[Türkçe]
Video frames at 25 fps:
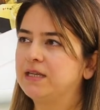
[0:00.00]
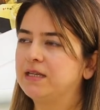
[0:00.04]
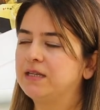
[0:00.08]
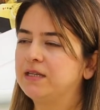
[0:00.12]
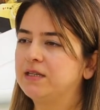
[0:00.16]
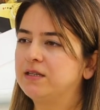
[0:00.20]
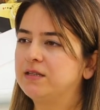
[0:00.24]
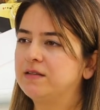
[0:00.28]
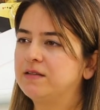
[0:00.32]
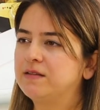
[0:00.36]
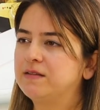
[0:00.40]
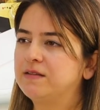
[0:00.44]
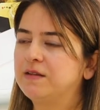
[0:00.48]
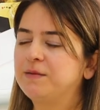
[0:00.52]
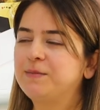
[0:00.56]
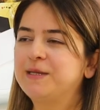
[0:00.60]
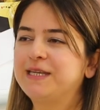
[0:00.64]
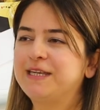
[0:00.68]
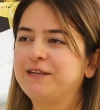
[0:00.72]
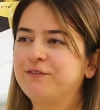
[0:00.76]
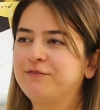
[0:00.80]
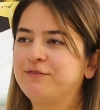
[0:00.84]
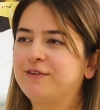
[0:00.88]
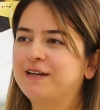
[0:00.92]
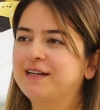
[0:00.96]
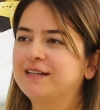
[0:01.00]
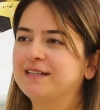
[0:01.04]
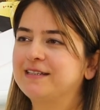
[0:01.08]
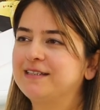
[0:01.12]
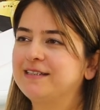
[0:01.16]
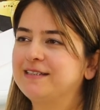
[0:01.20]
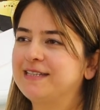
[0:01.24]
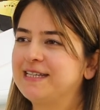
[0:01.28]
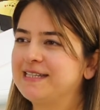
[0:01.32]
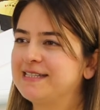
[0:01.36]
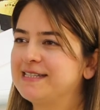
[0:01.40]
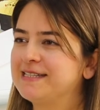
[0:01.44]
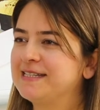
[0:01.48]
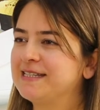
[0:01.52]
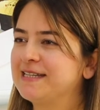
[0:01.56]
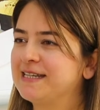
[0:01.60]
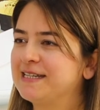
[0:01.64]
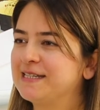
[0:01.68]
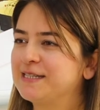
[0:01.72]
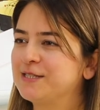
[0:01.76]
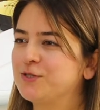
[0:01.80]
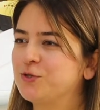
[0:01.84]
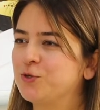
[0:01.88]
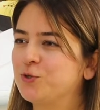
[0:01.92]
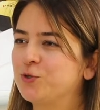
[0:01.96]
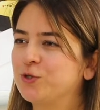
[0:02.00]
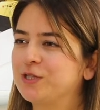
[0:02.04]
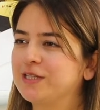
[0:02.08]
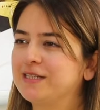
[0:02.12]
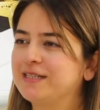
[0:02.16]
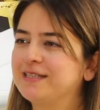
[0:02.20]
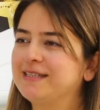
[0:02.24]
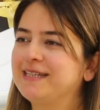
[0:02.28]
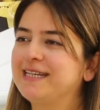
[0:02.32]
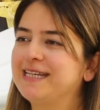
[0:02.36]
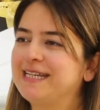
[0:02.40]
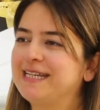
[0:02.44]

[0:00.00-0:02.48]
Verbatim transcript: E, tabii ki farklı destinasyonları